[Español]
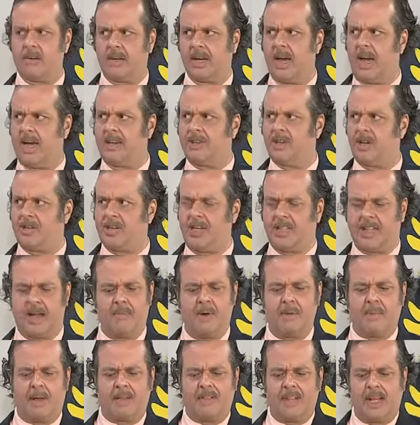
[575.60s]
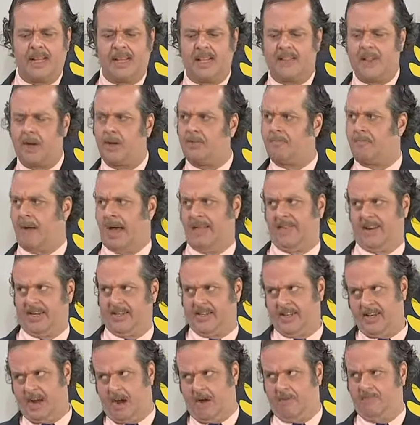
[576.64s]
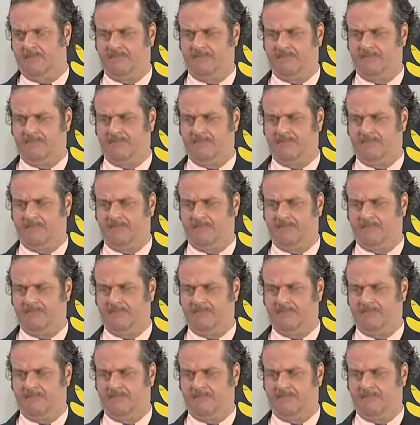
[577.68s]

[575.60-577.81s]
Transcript: que eso se está muy pendiente de los padres. No.